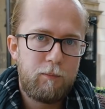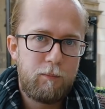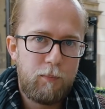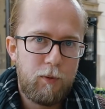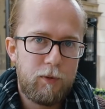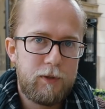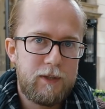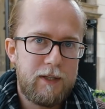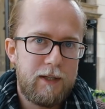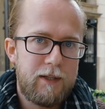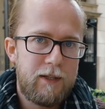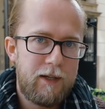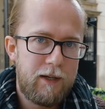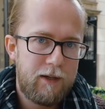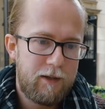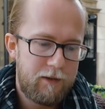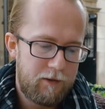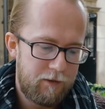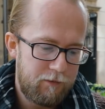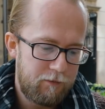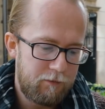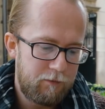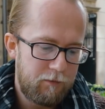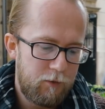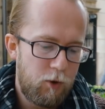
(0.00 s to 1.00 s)
Pocenie
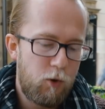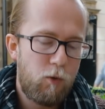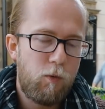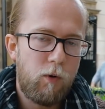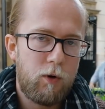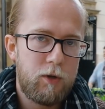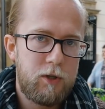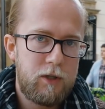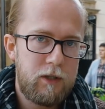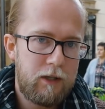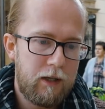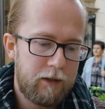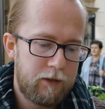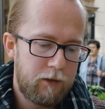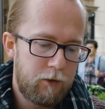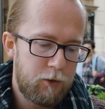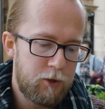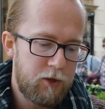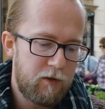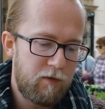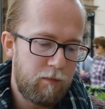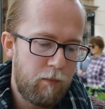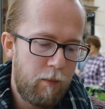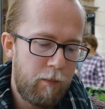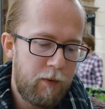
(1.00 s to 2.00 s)
chłodzi dlatego,
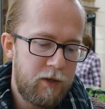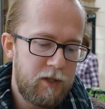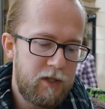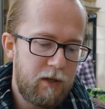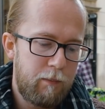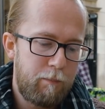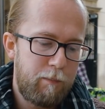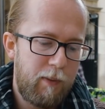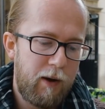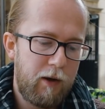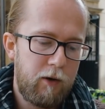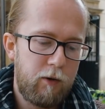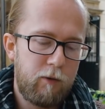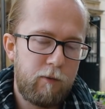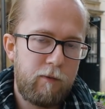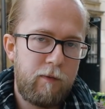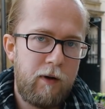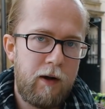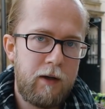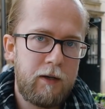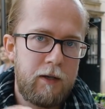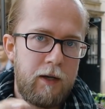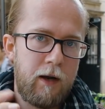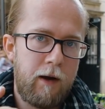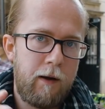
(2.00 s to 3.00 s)
że w momencie
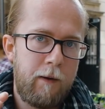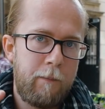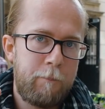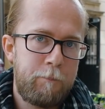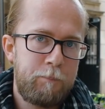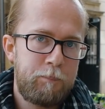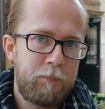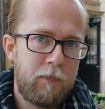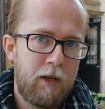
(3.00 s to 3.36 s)
parowania